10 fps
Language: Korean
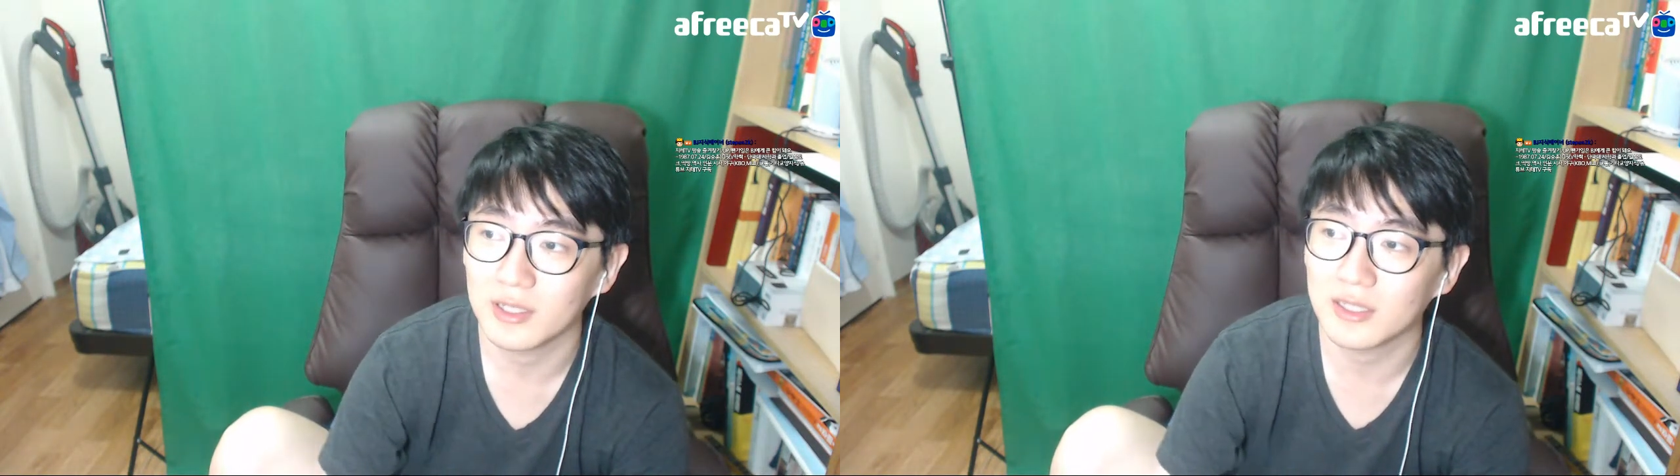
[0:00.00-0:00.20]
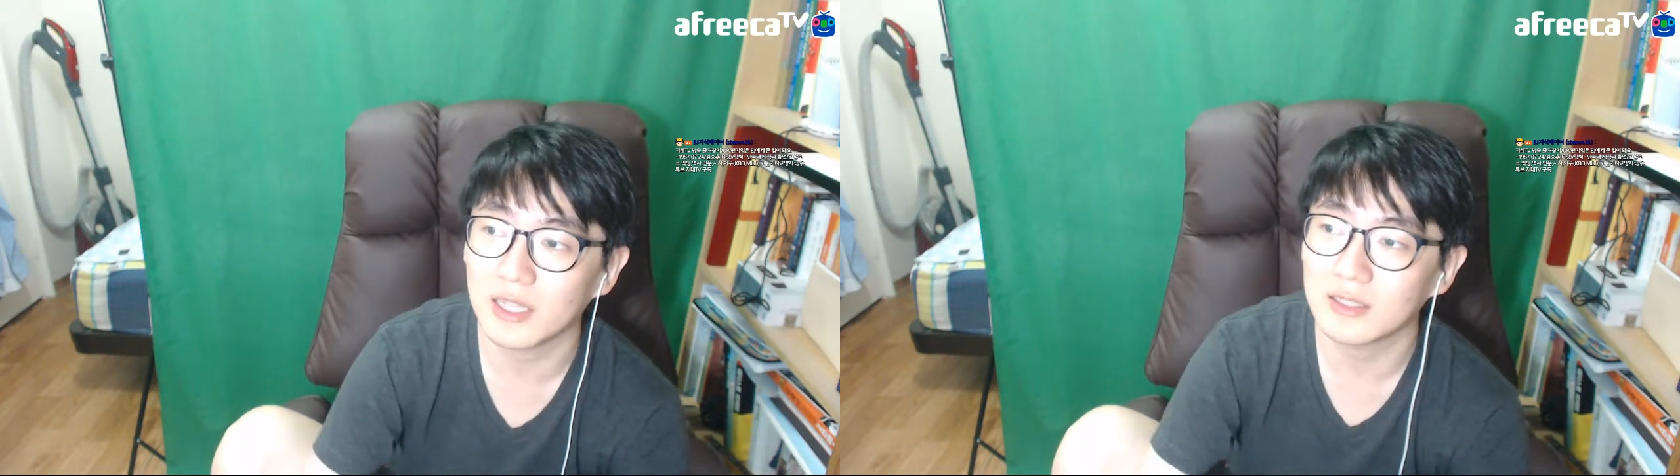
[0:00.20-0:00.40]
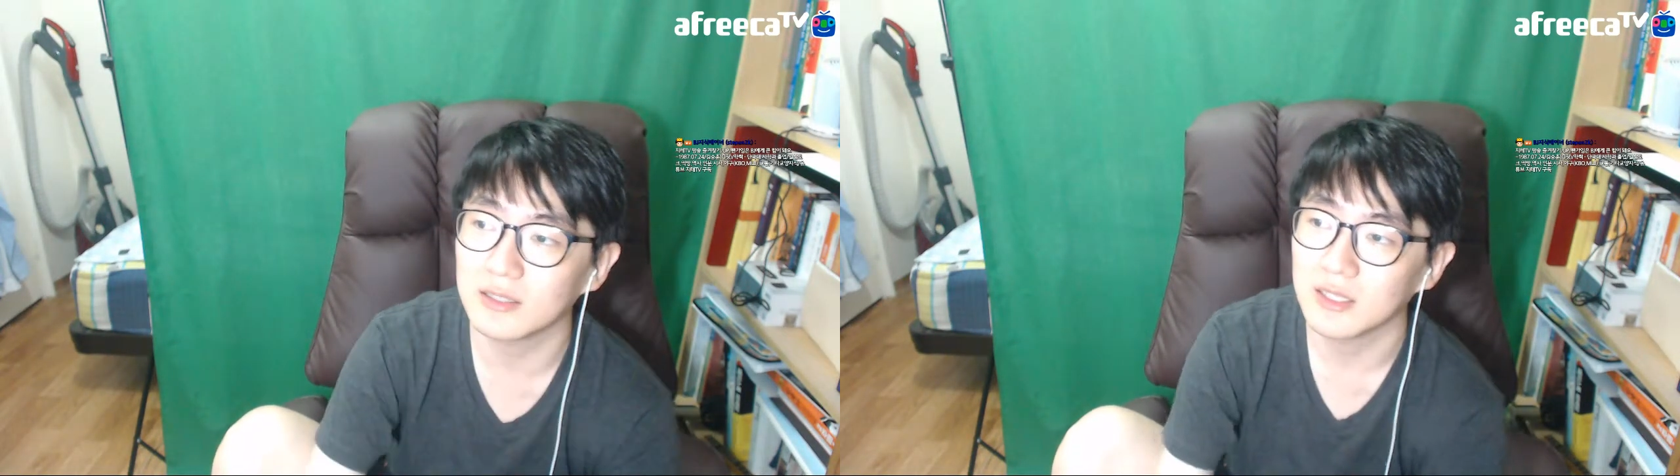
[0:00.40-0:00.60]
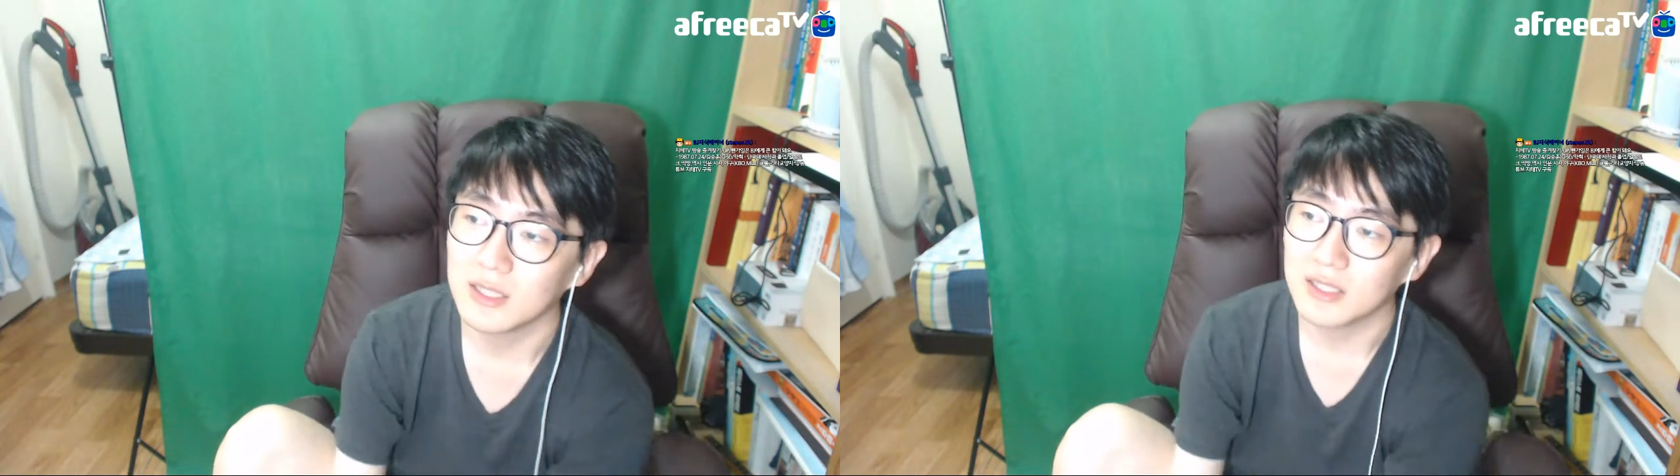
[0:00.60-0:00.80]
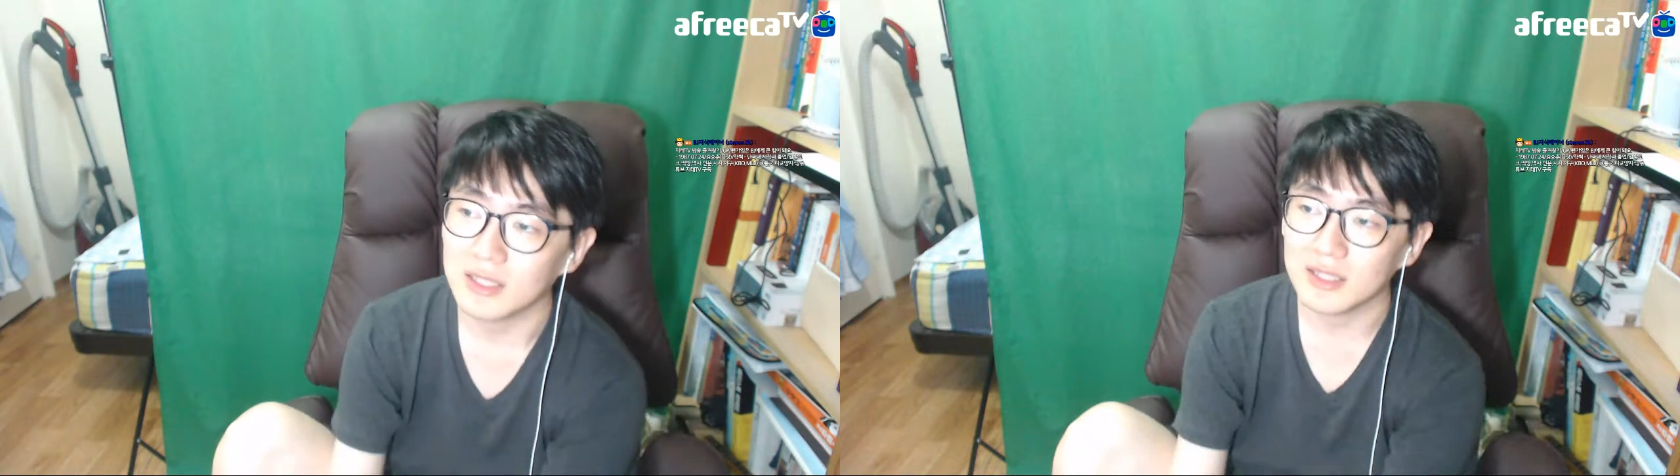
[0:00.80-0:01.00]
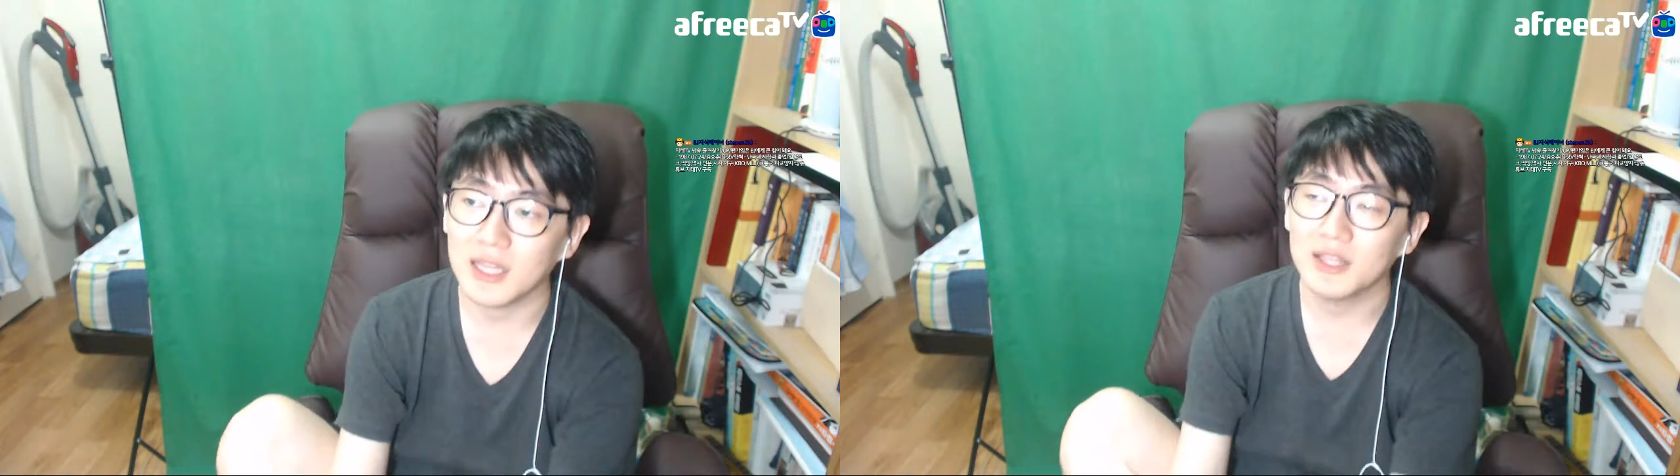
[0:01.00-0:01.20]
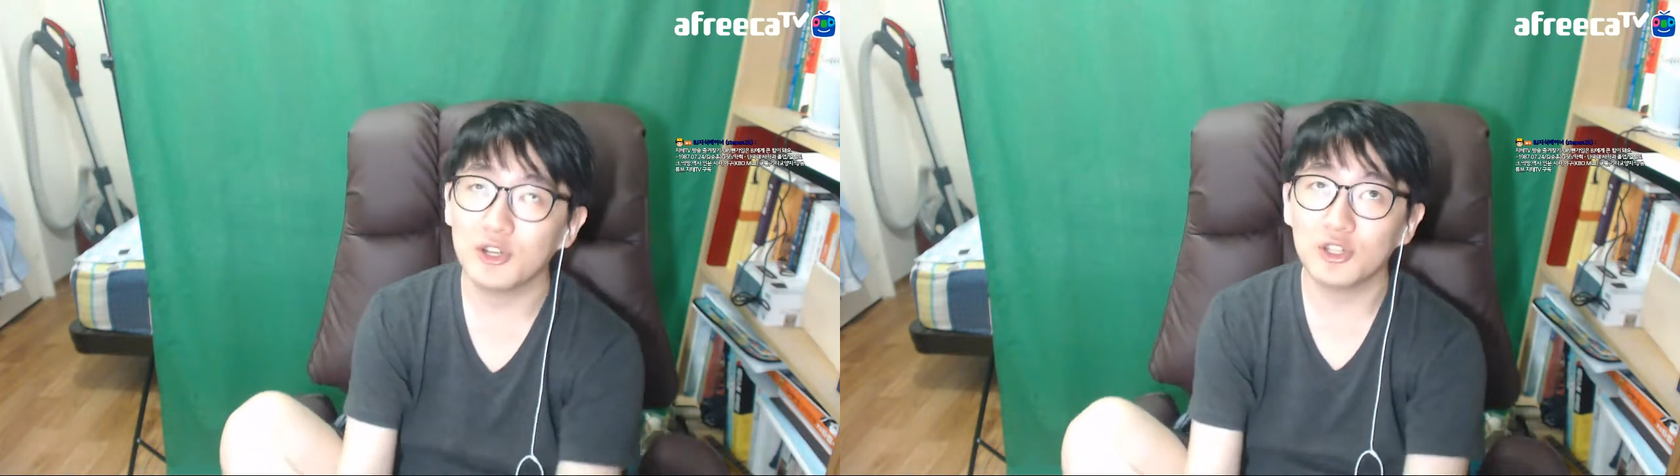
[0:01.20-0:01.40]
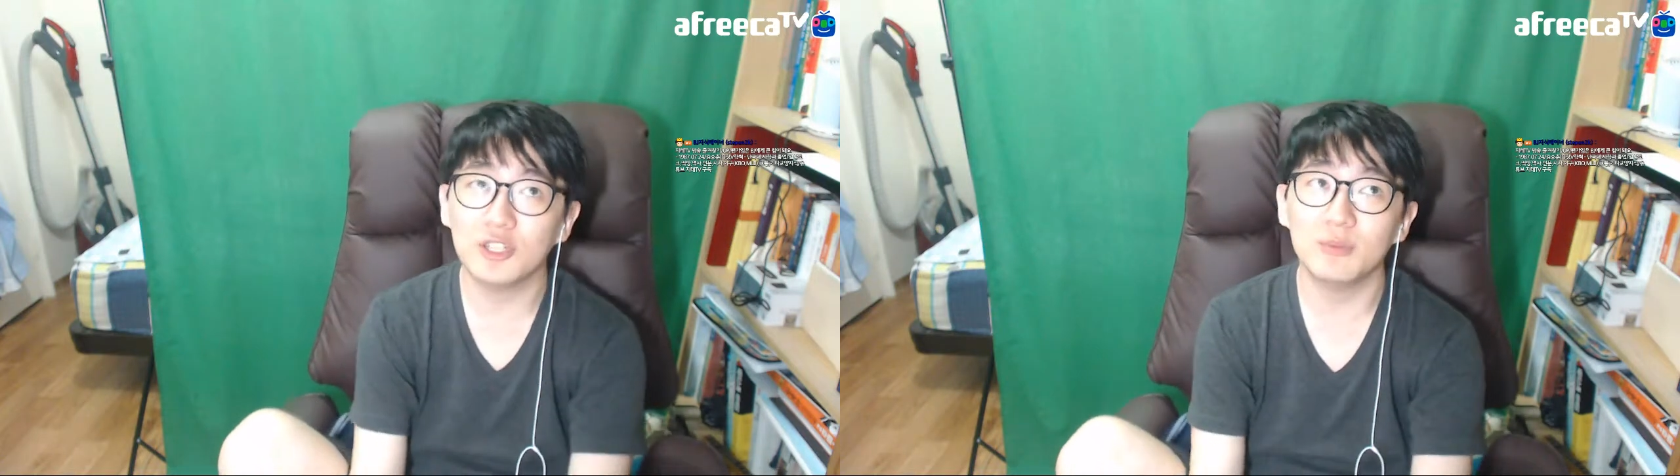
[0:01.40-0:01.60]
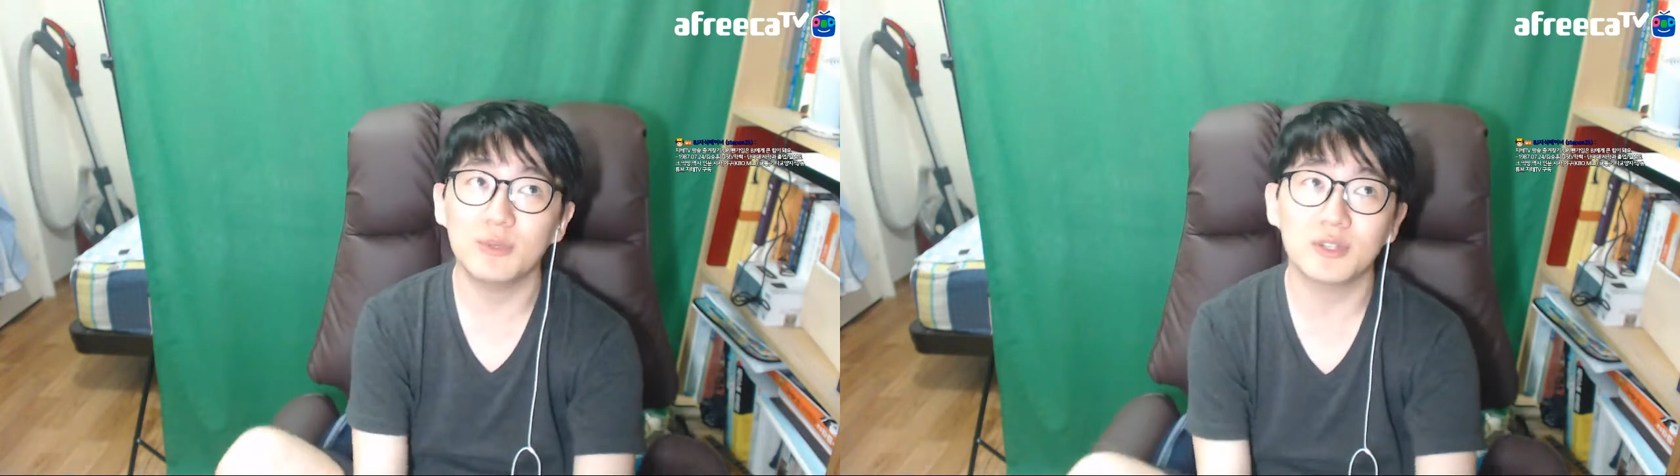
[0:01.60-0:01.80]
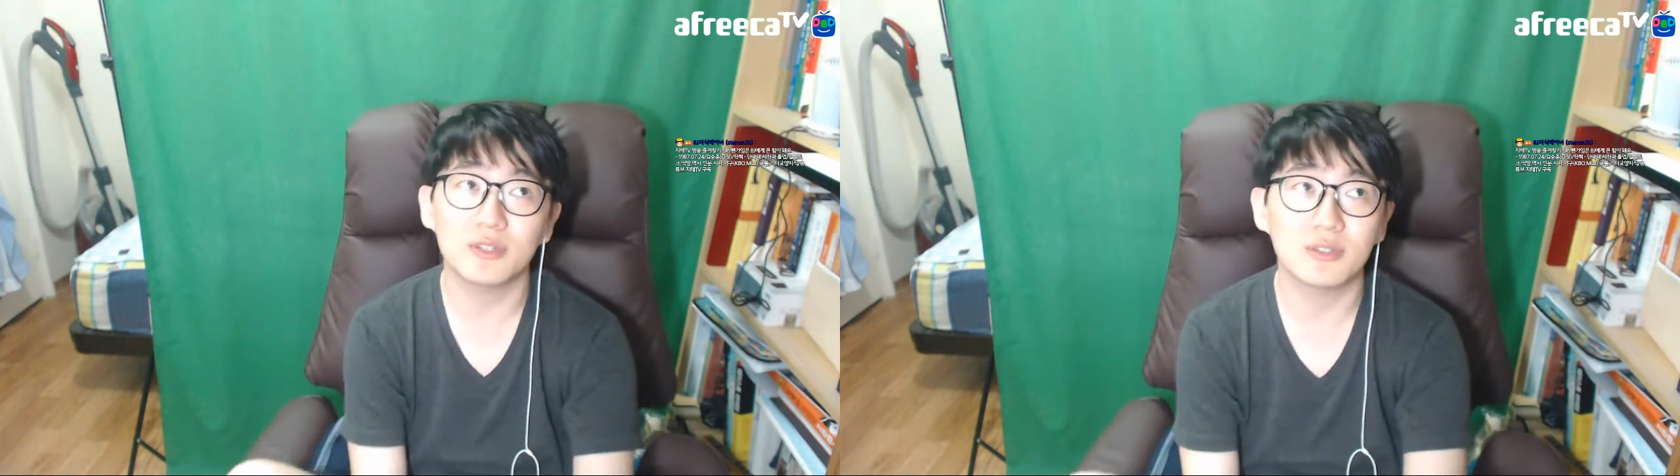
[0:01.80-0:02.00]
일단은
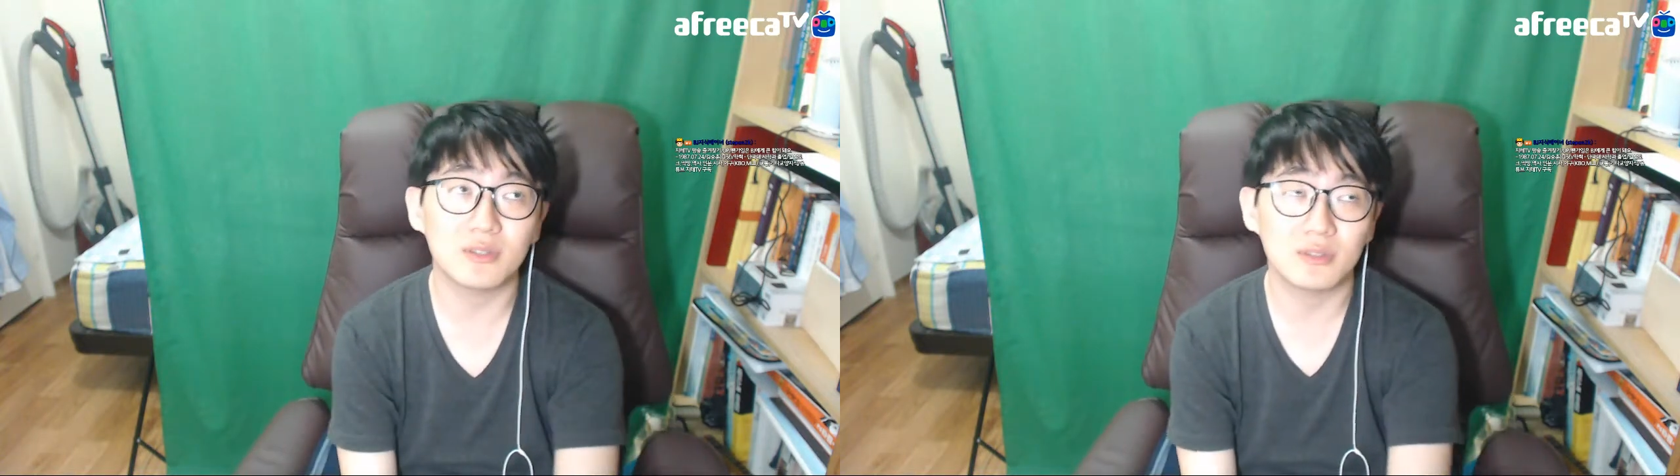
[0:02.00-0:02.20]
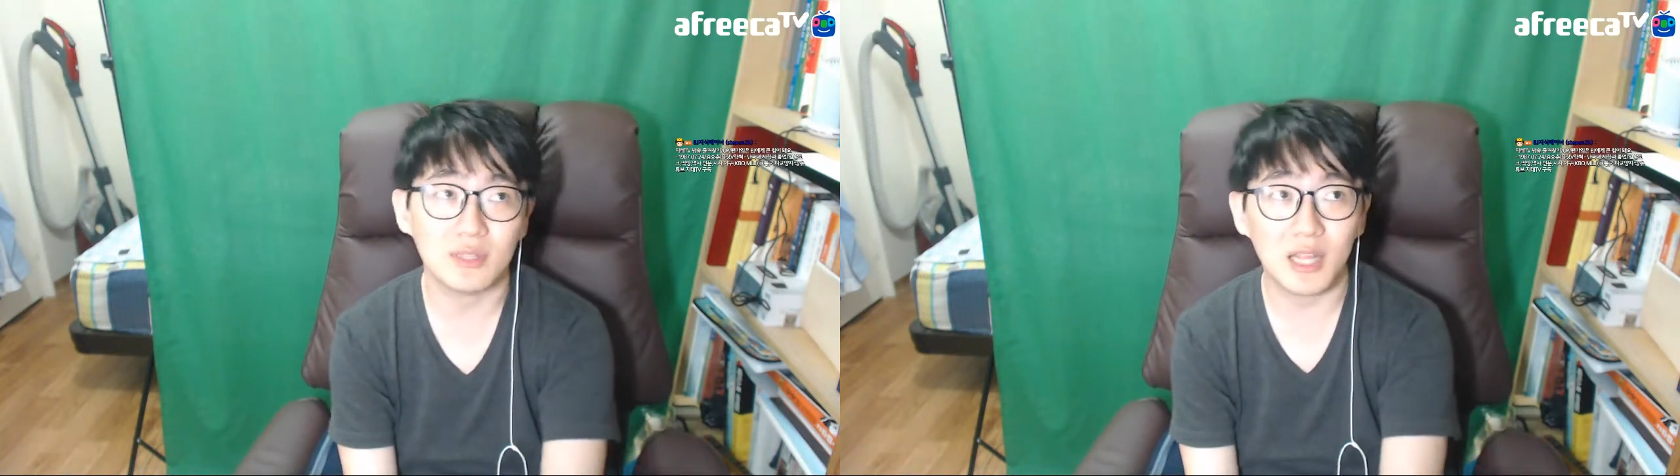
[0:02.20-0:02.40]
내년이면